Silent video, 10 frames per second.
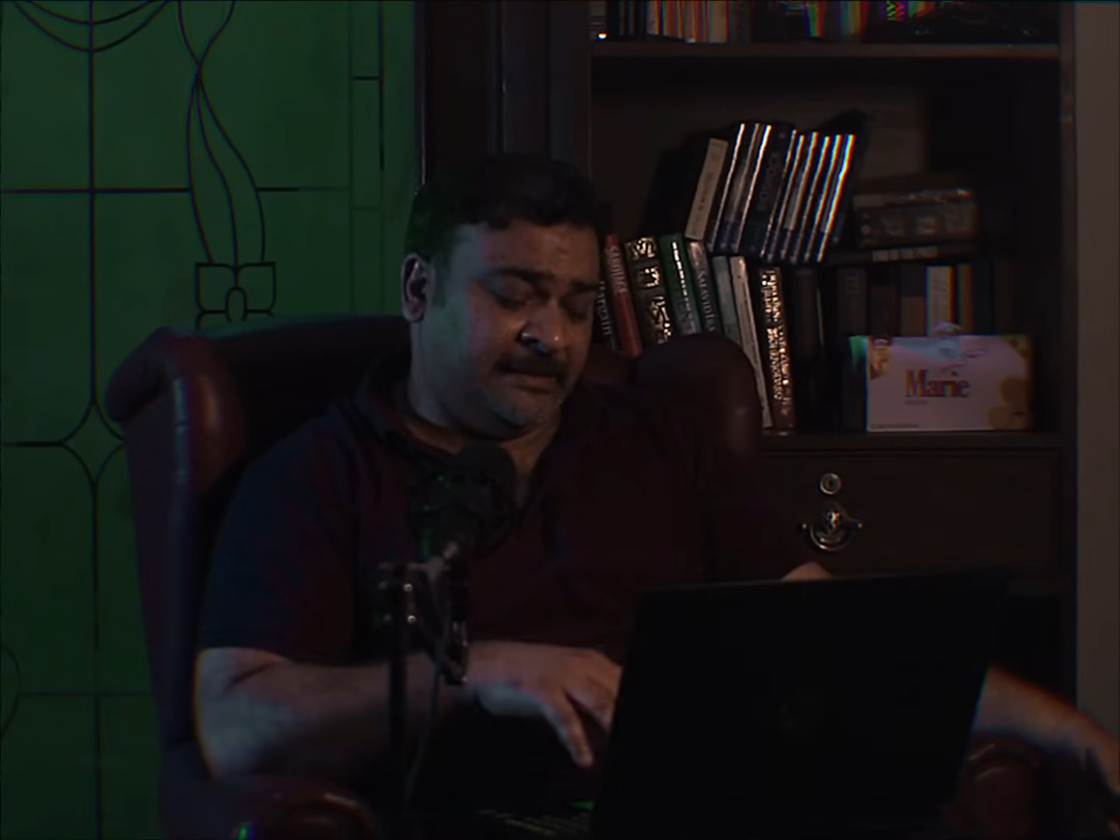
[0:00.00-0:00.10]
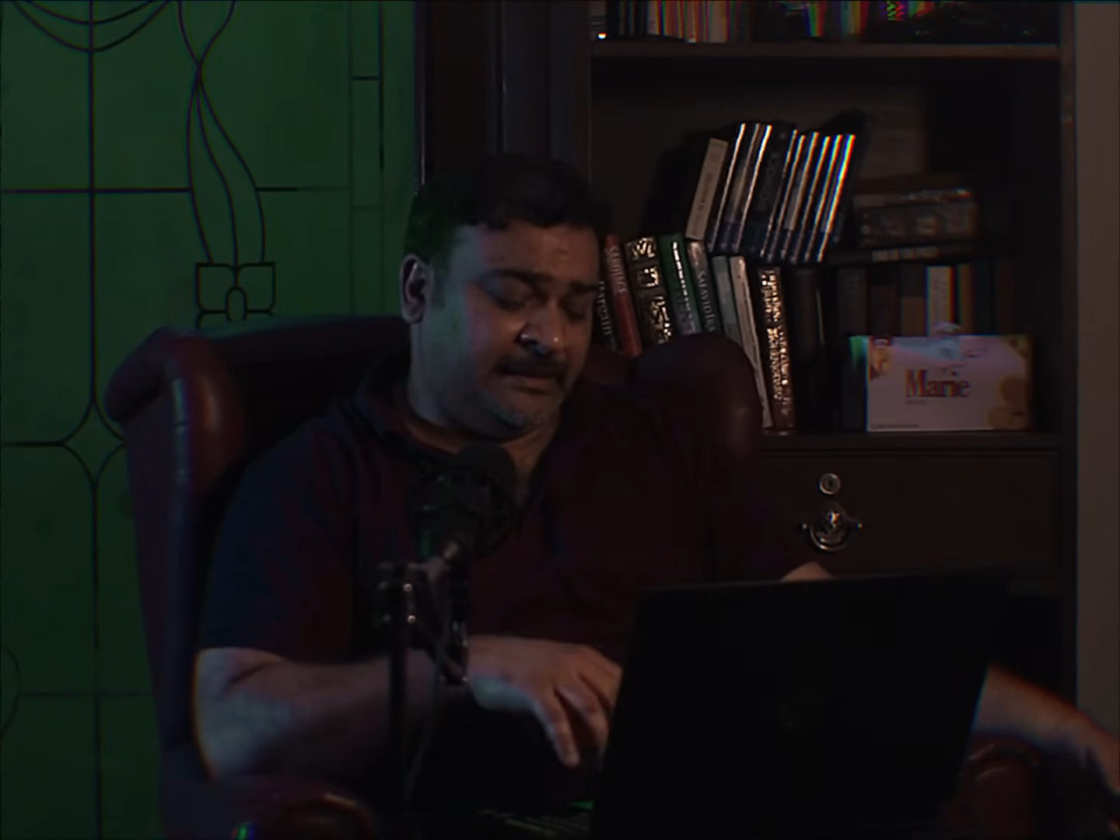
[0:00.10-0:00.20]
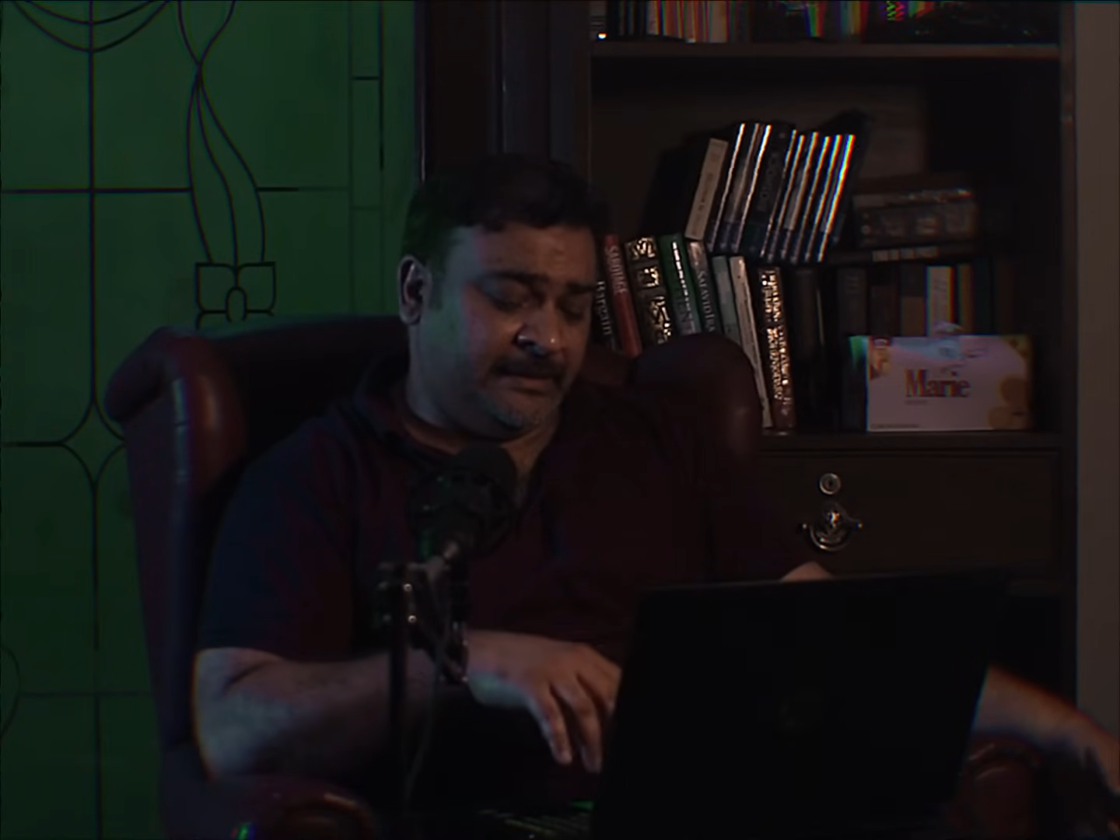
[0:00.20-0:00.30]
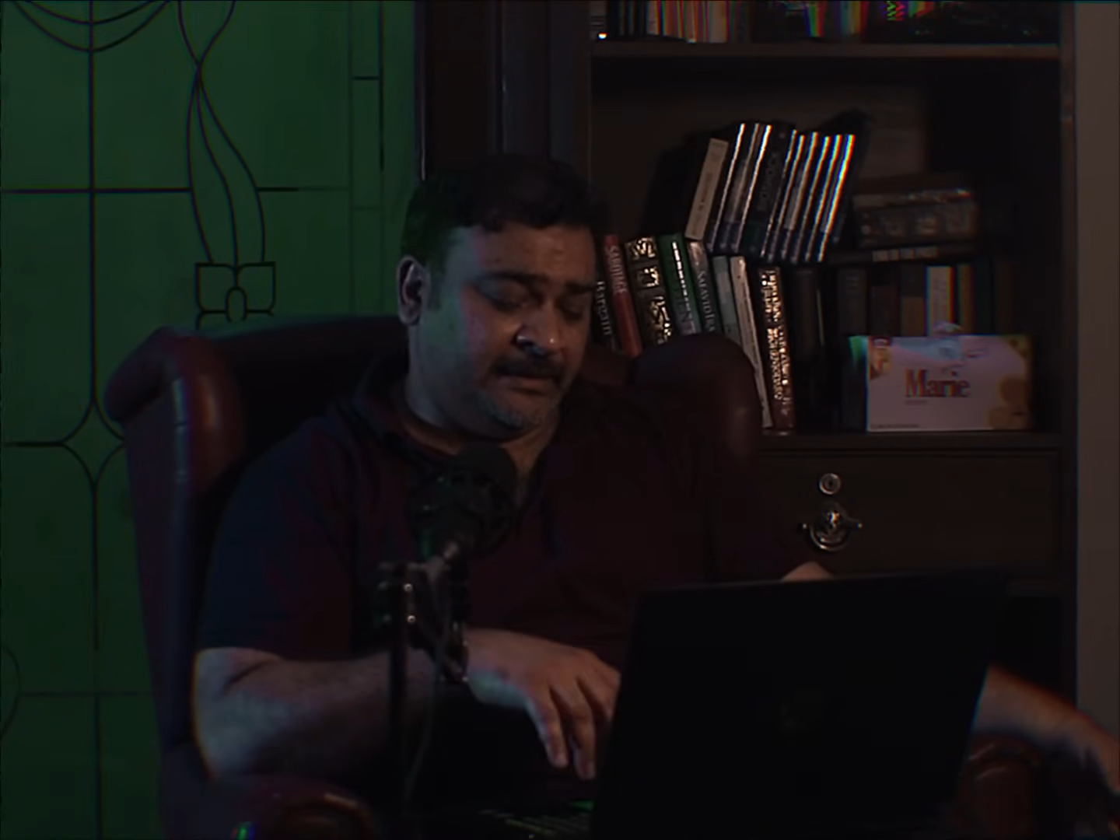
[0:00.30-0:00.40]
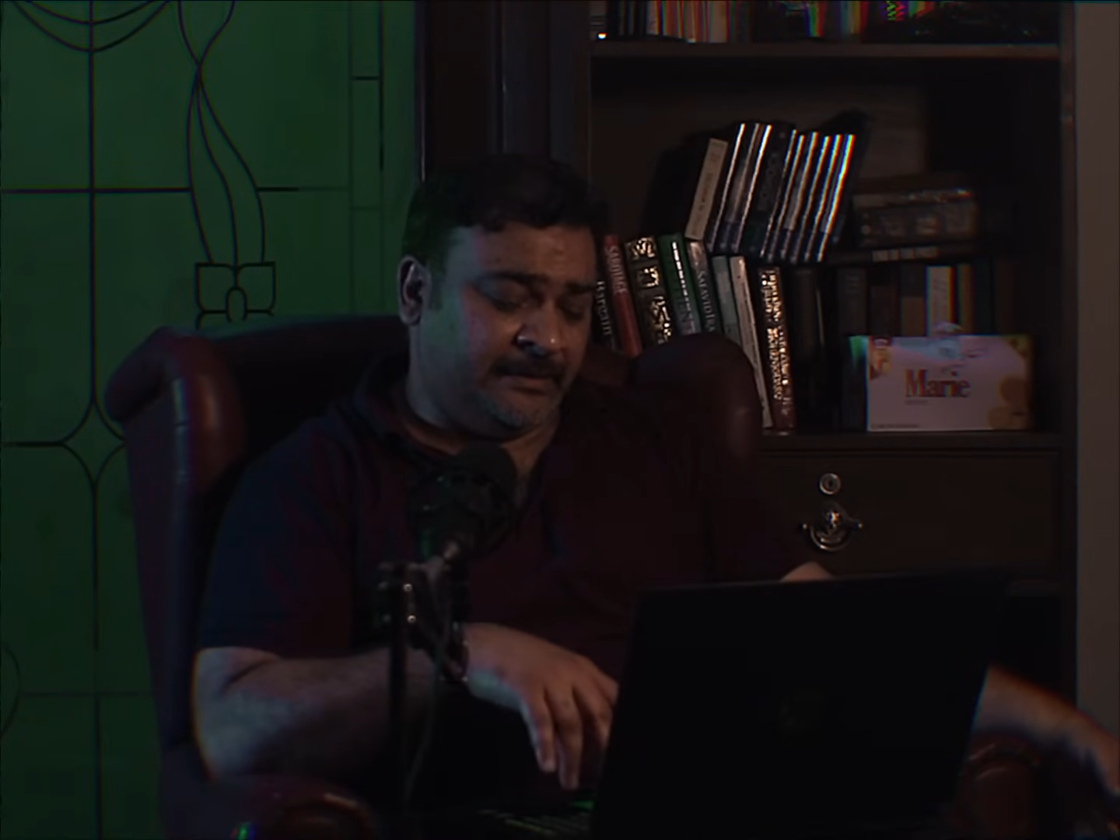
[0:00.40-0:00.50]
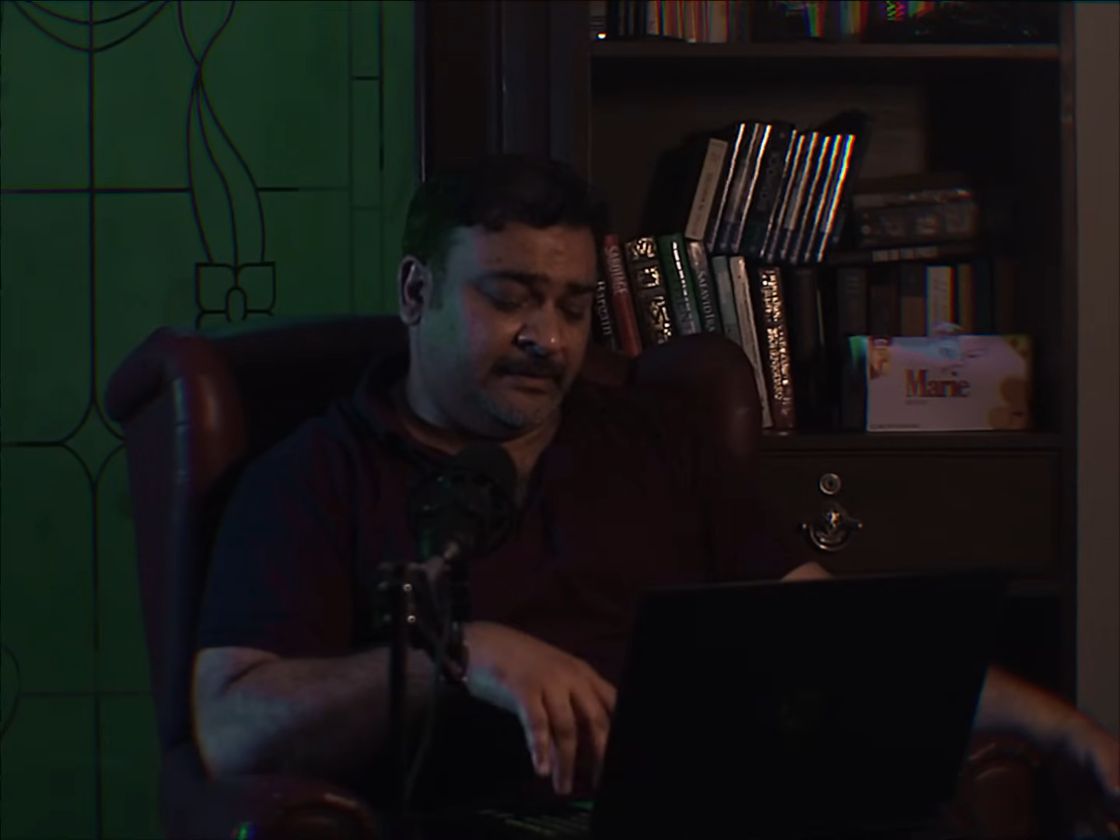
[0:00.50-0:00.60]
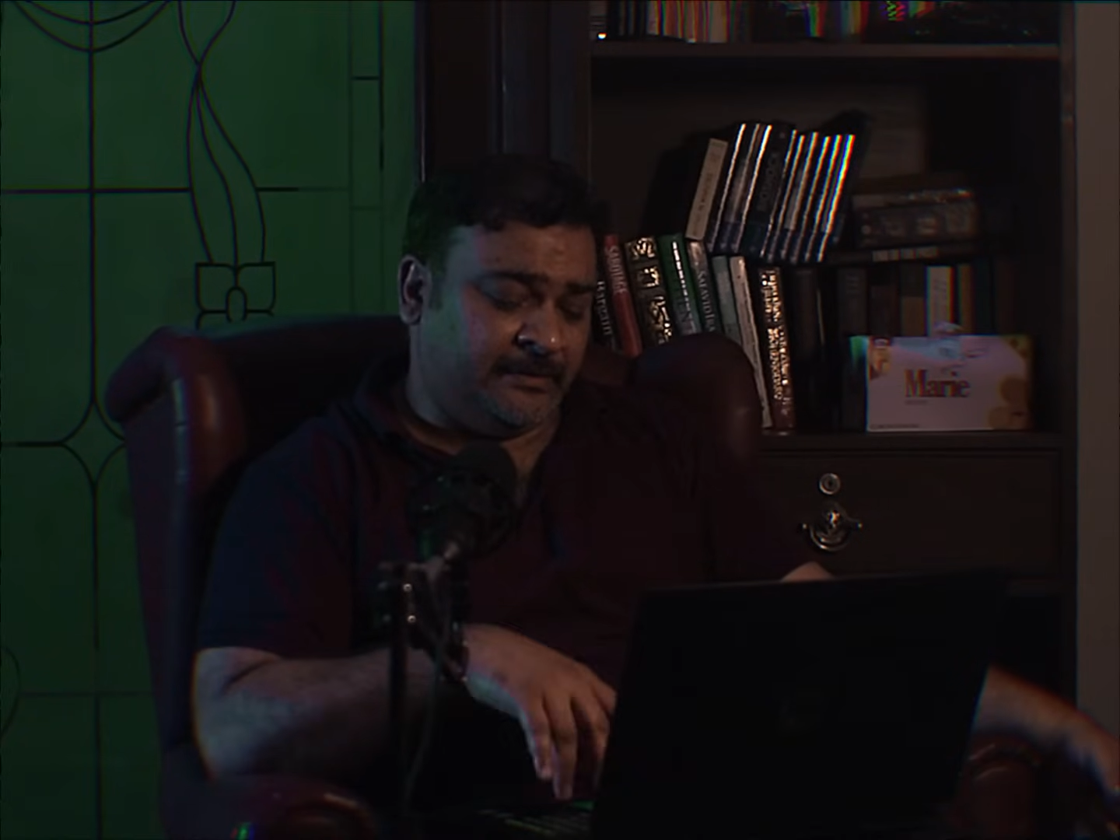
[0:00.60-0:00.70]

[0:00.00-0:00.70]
करें कि